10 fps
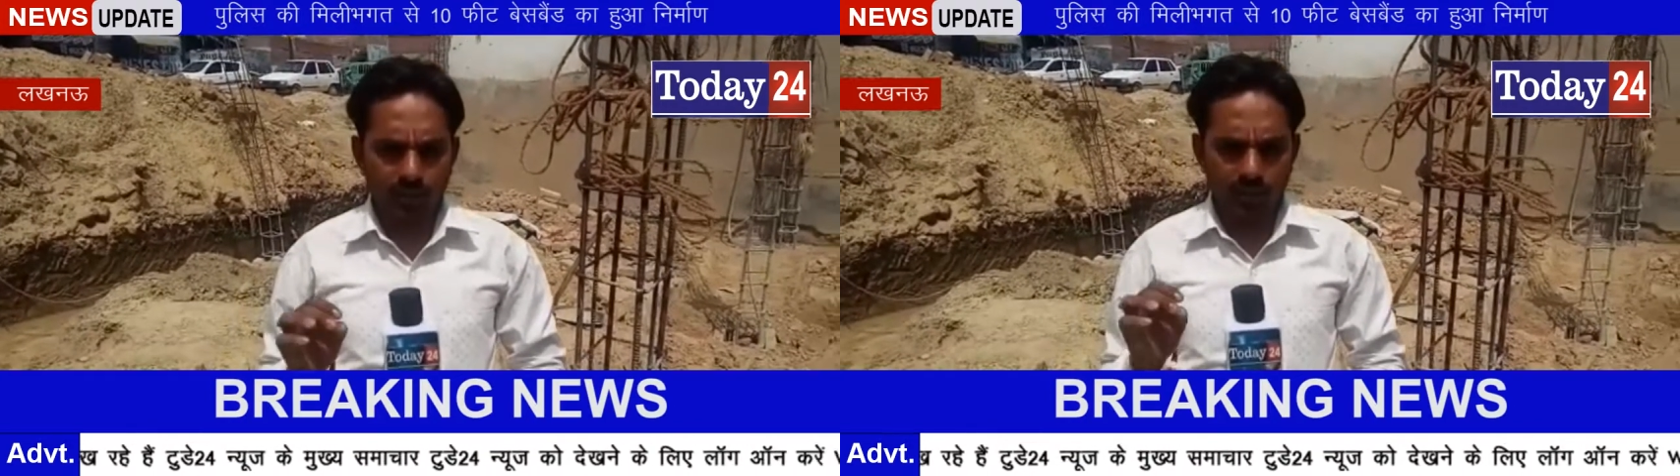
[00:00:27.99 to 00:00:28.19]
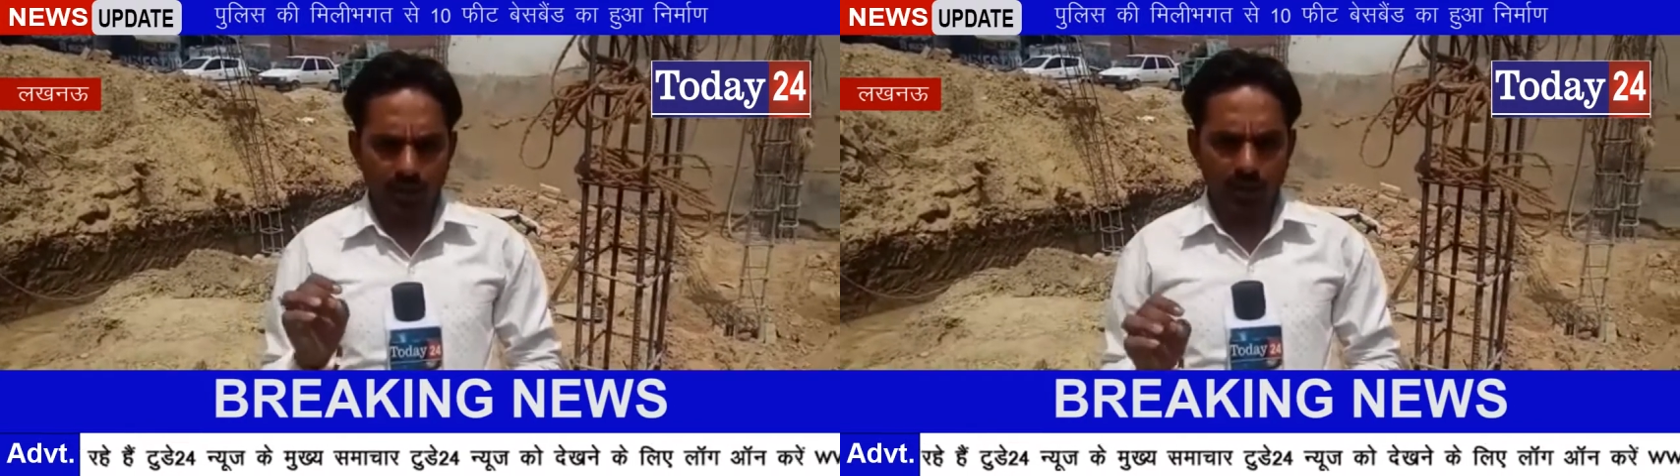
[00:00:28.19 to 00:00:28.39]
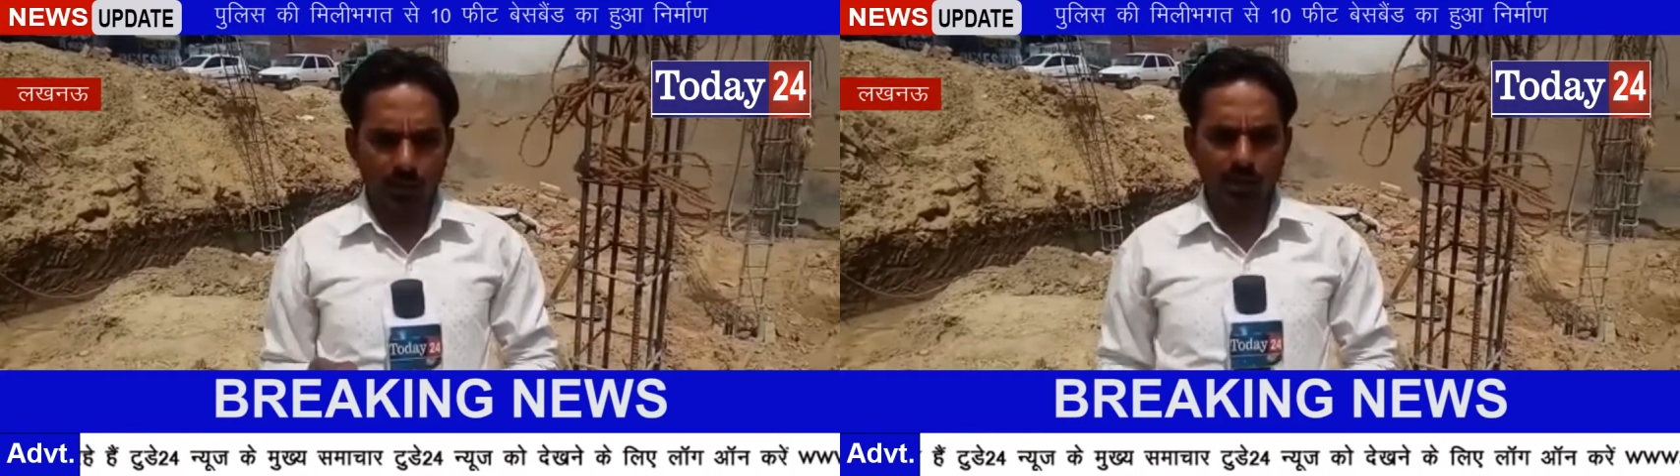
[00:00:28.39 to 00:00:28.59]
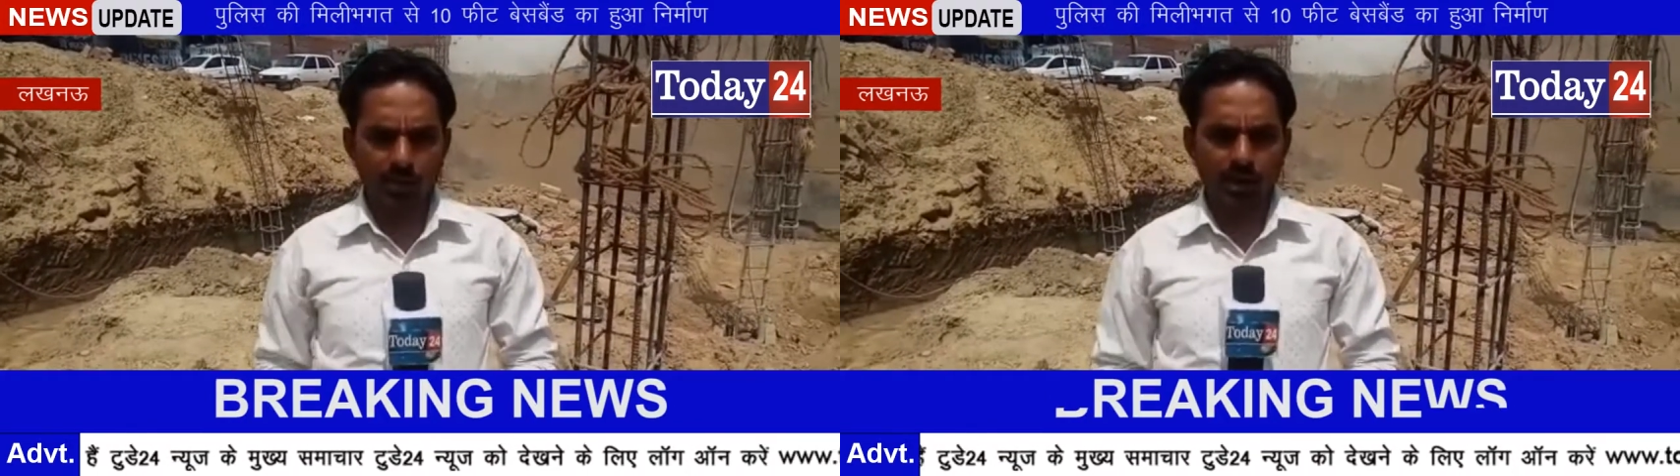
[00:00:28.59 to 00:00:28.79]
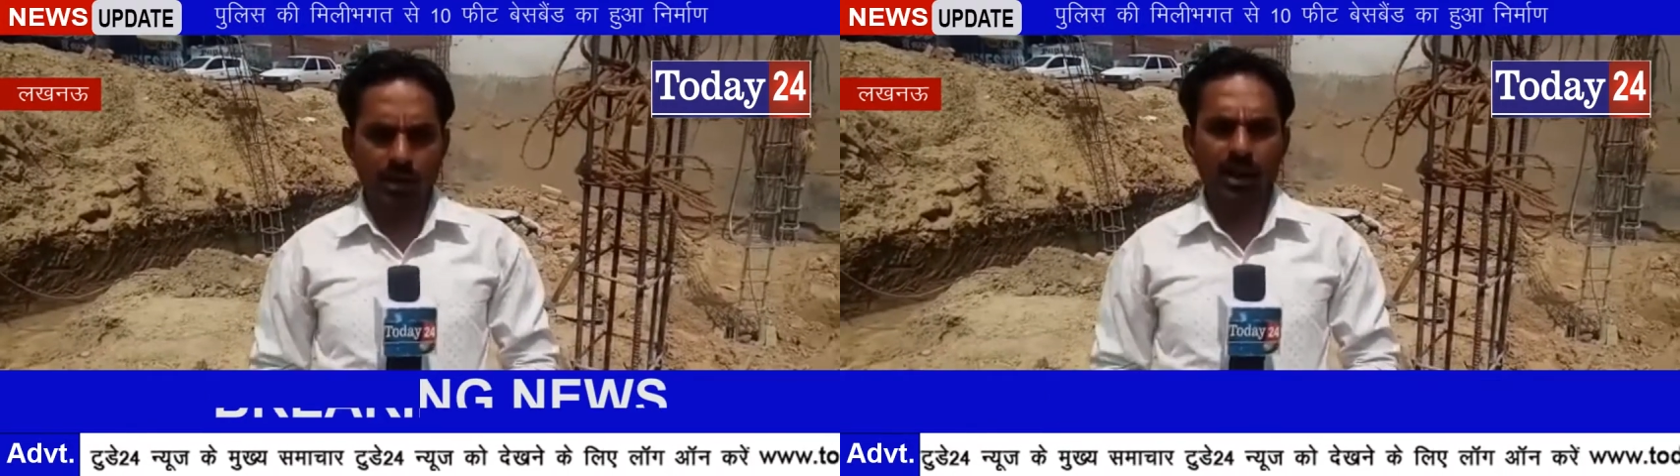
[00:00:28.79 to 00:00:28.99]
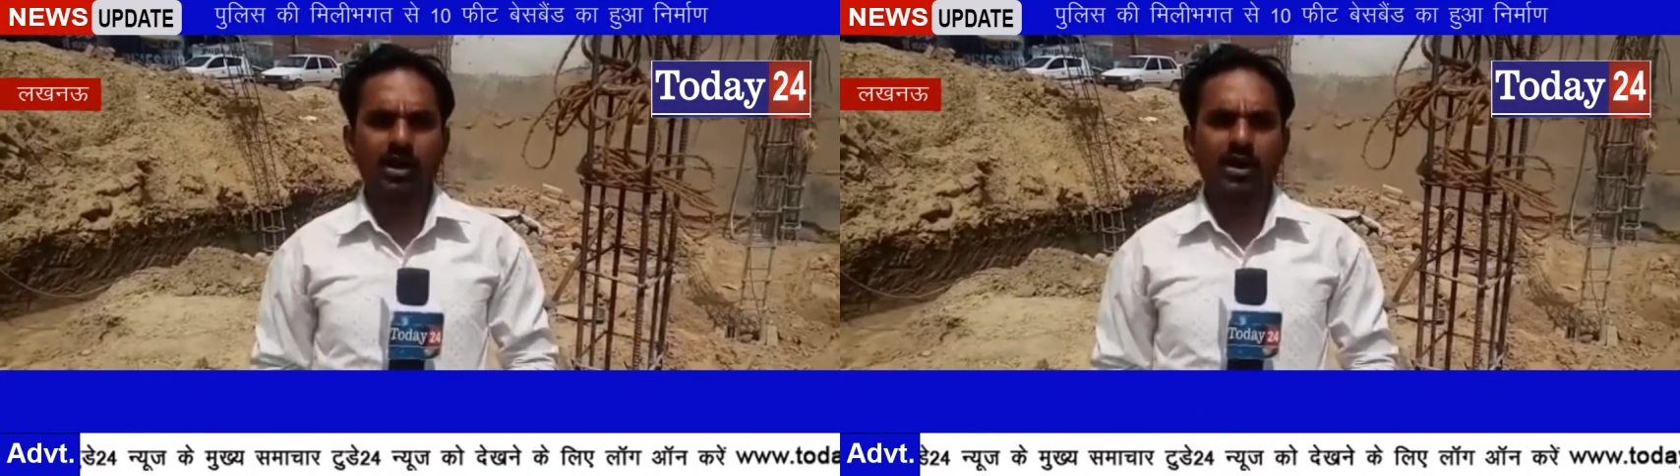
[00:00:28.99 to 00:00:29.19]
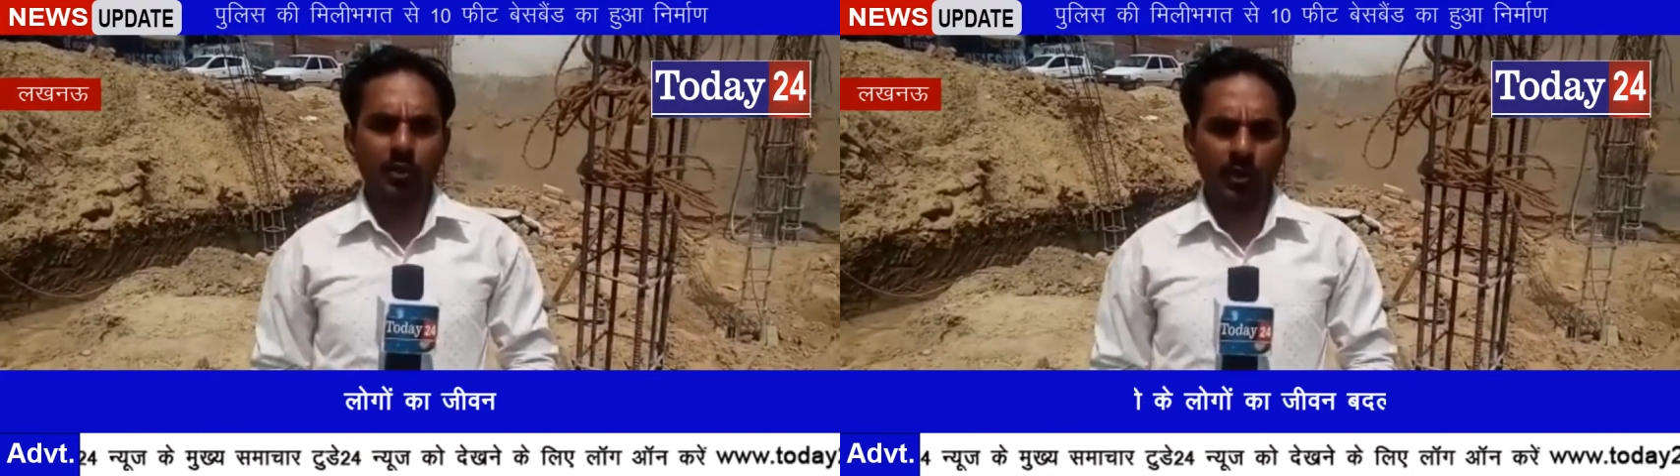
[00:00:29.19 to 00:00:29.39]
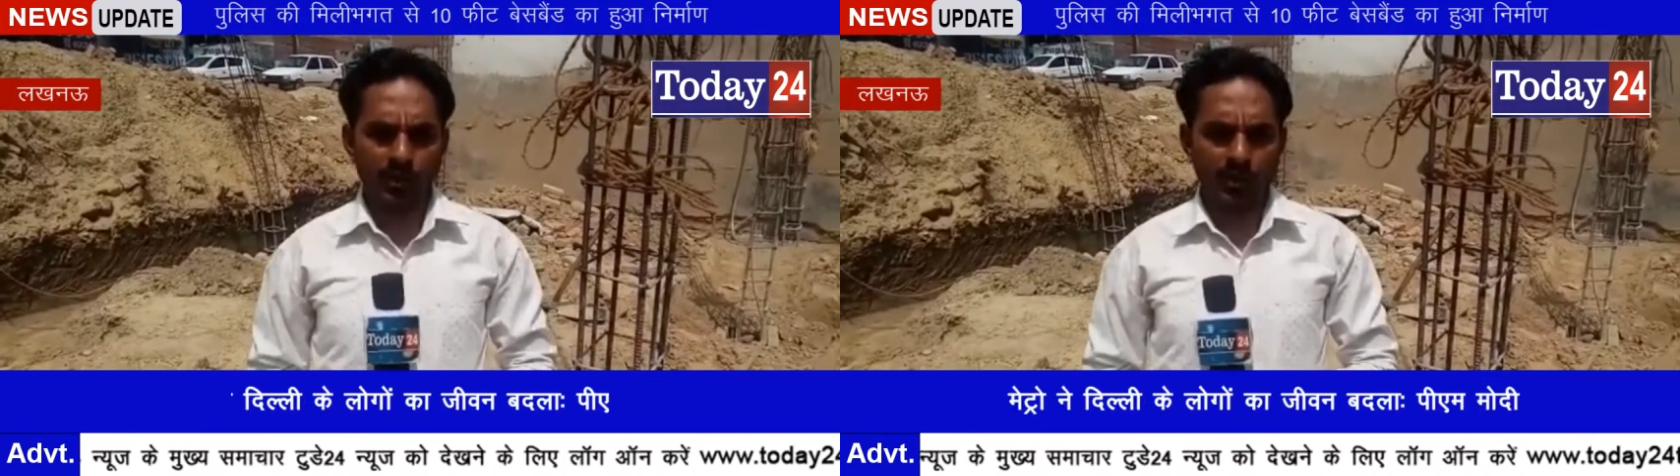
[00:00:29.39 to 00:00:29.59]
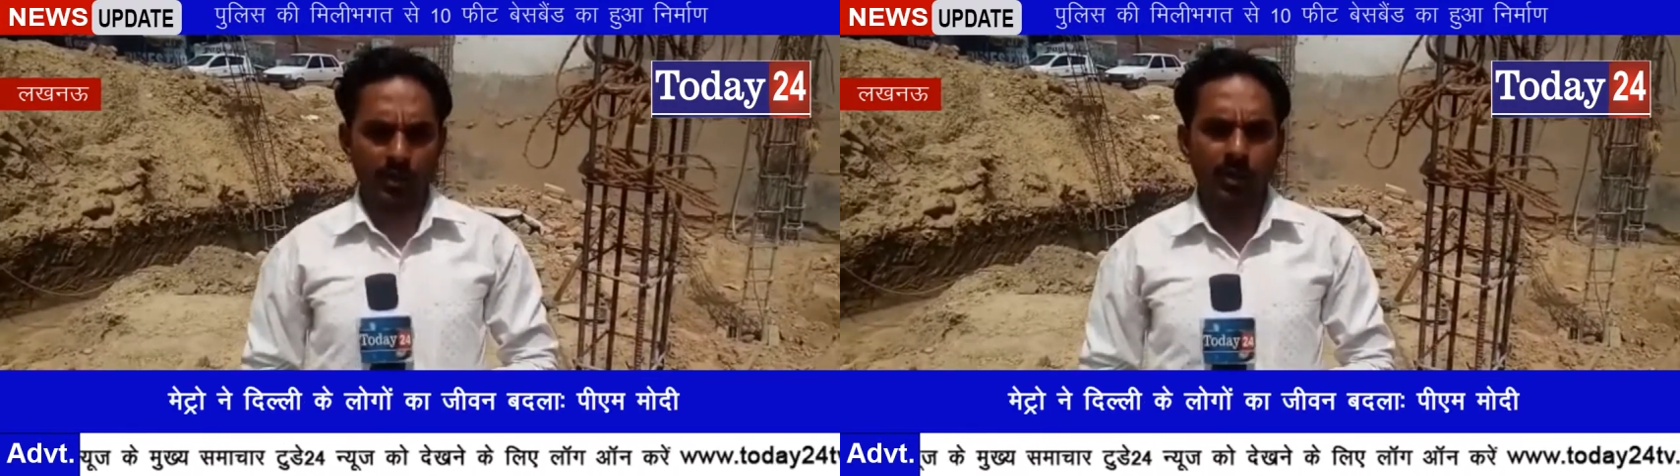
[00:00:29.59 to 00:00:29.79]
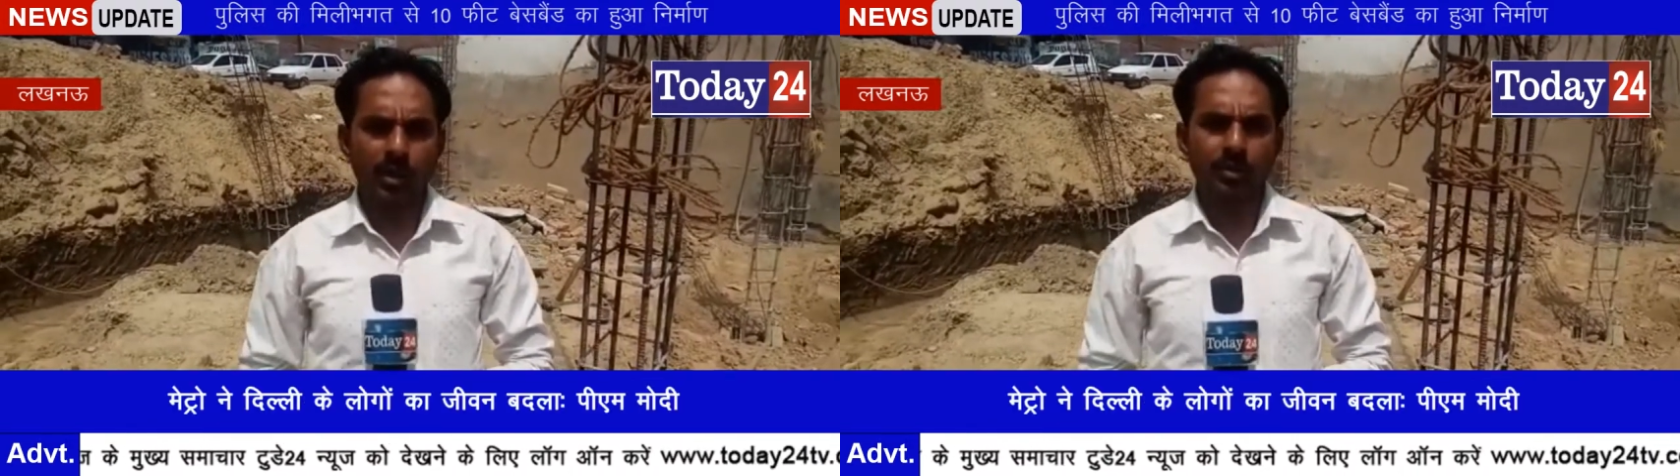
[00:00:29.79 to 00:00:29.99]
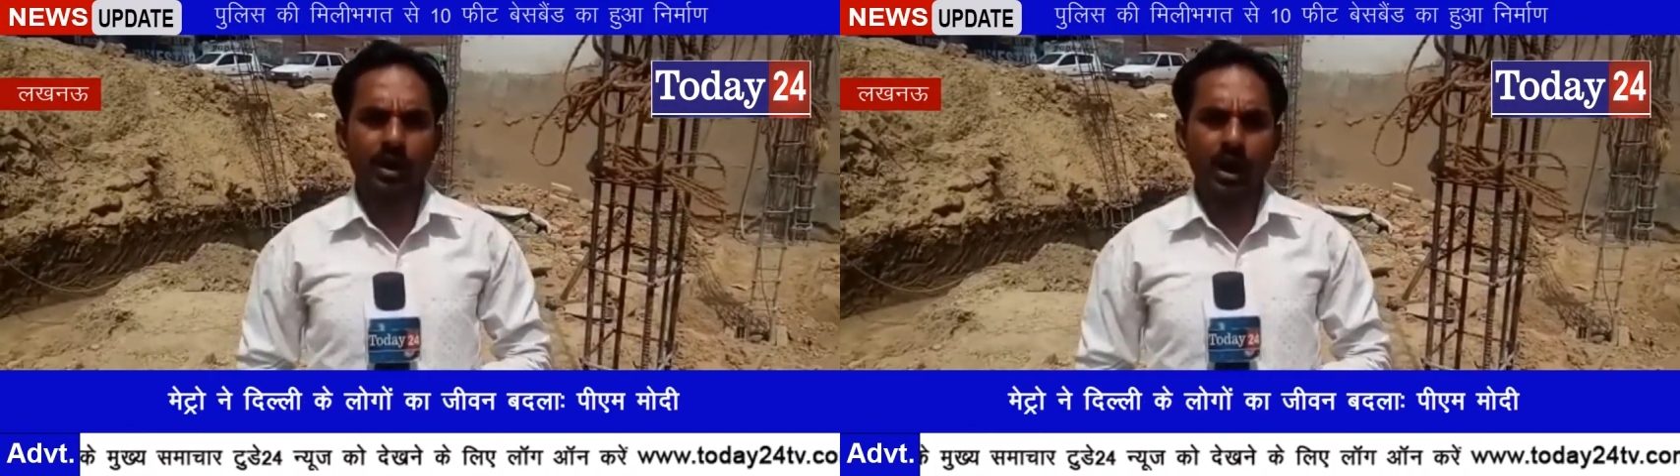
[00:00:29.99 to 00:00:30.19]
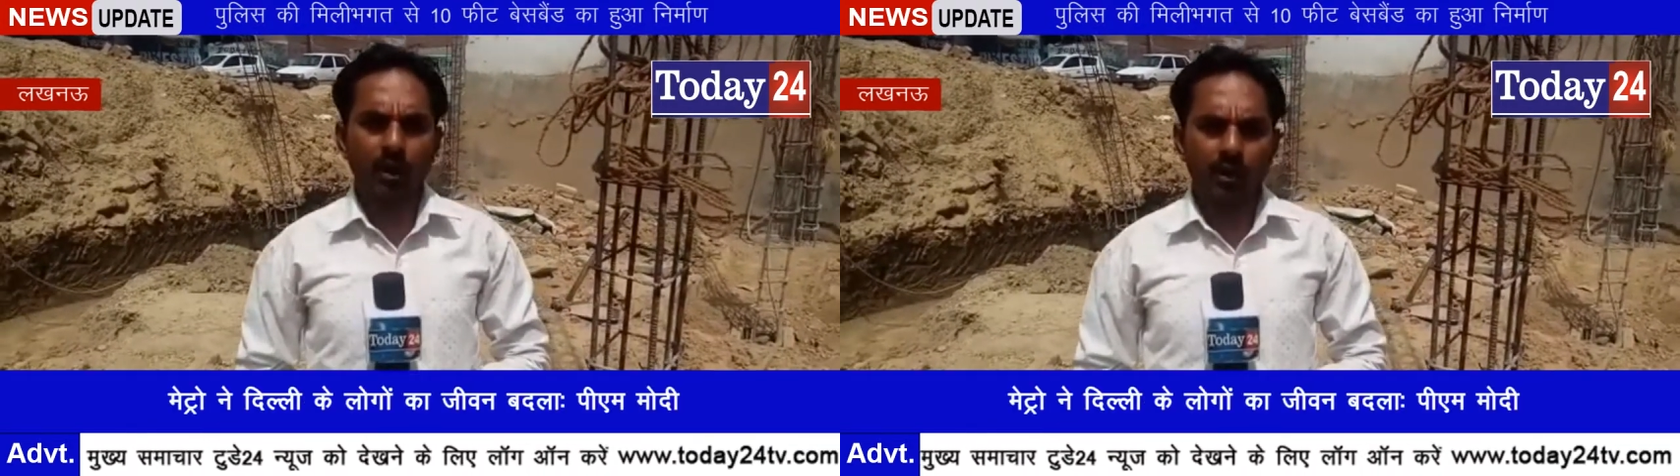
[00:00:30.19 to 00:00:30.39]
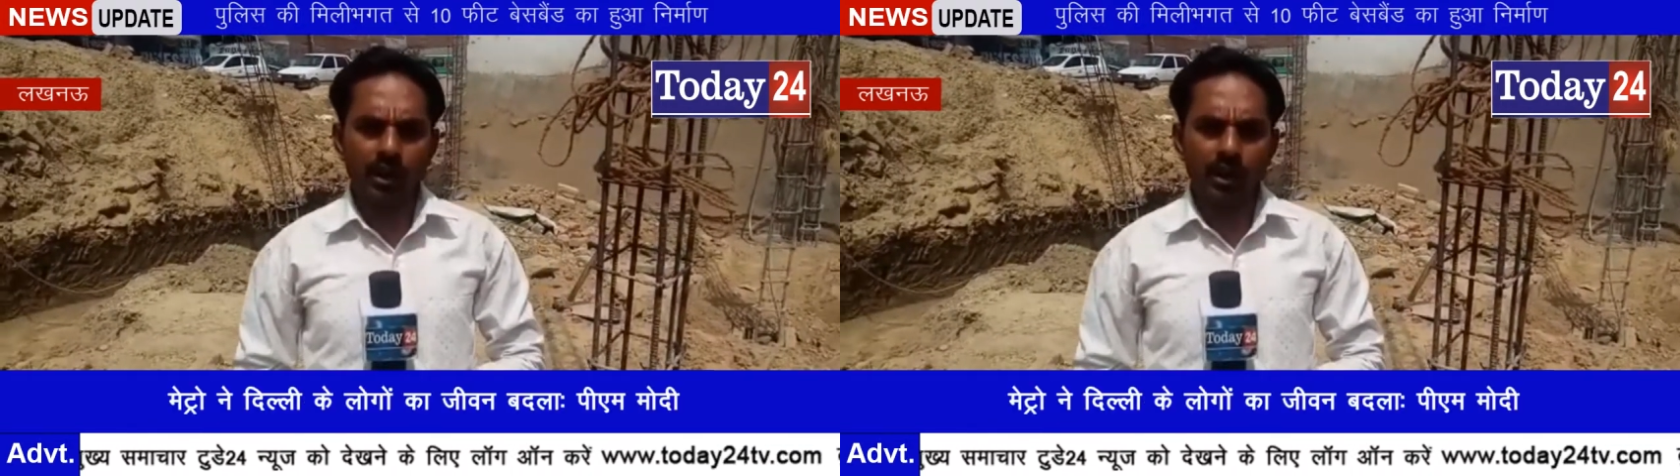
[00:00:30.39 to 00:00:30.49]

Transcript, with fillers: लेकिन अभी तक कार्य को नहीं रुकवाया गया है